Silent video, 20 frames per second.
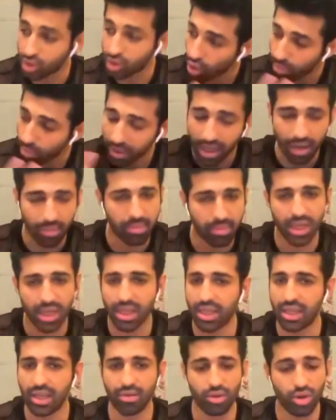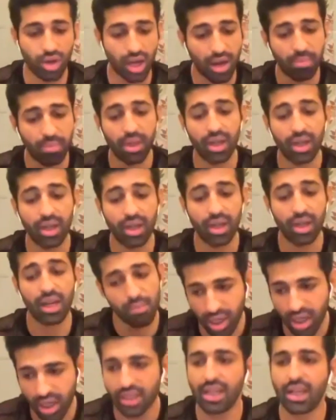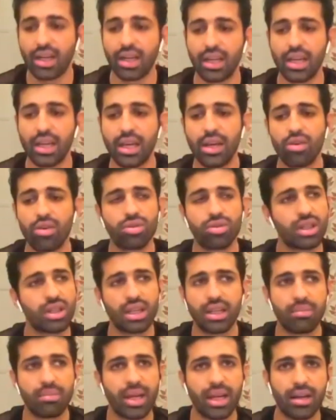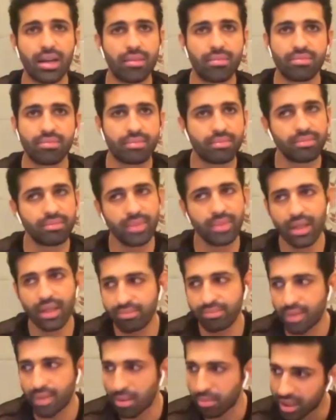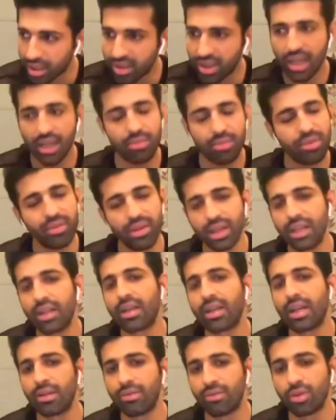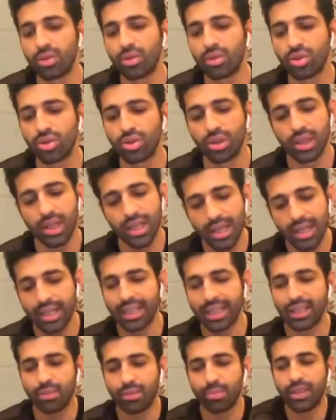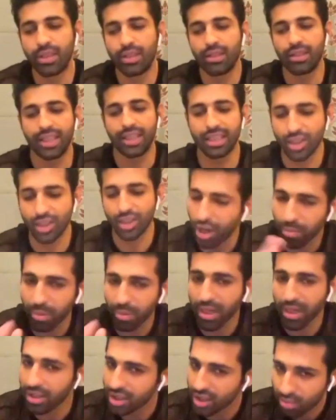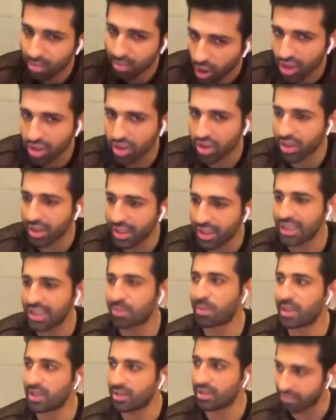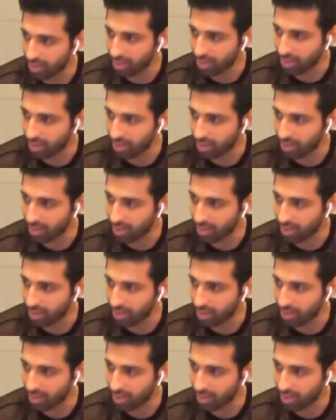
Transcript: जो भी काम मैंने किया है वो काम करने का मौका दिया गया है और उसके लिए मैं मैं हमेशा आई बी वेरी ग्रेटफुल सो इट्स बिन इट्स नॉट बिन अ स्मॉल जर्नी इट्स बिन अ